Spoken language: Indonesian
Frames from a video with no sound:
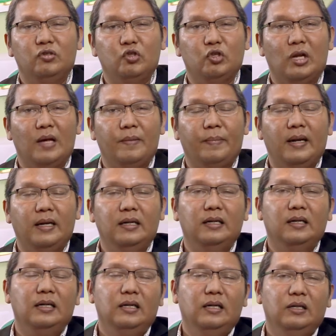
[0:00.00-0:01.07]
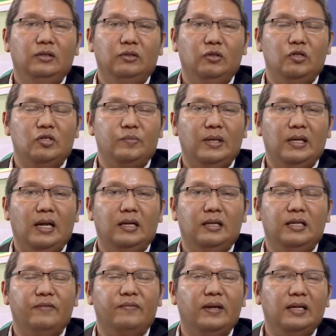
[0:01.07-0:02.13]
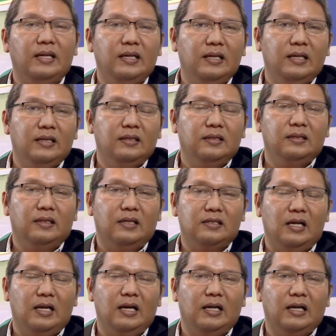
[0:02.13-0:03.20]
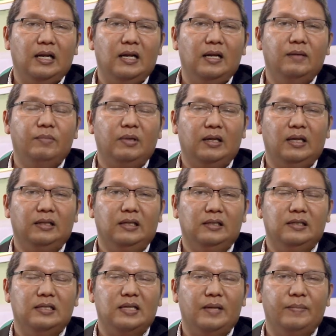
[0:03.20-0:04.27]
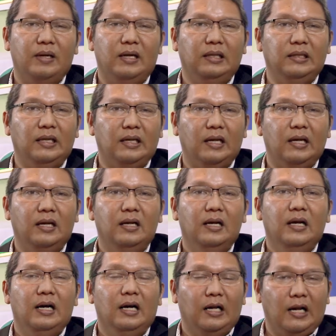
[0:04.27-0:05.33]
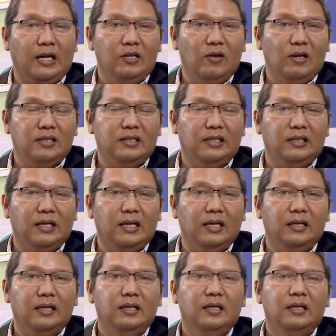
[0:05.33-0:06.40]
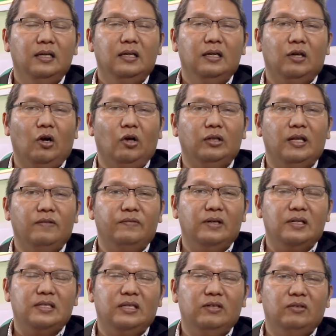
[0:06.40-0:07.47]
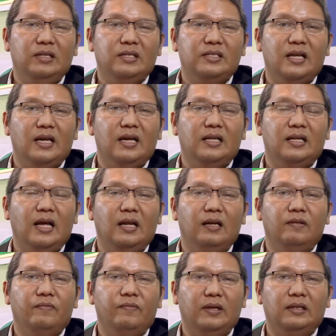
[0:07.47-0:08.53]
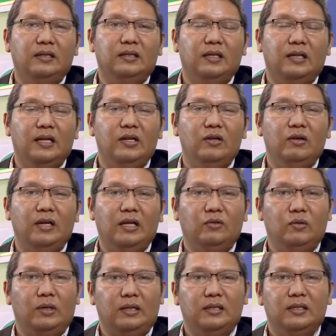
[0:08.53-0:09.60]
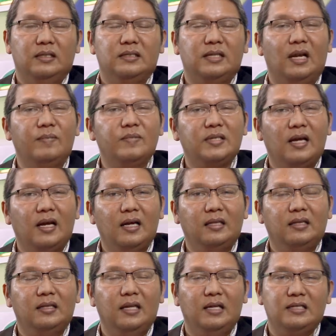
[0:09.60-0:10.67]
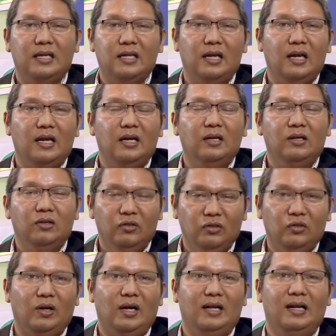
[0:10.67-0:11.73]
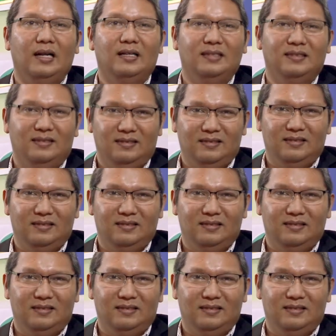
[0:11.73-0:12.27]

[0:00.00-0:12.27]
7879. Event ini terselenggara berkat kerjasama antara Radio El Sinta, Content First Indonesia, dan Fit Radio Network. Salam sehat dari saya untuk Anda.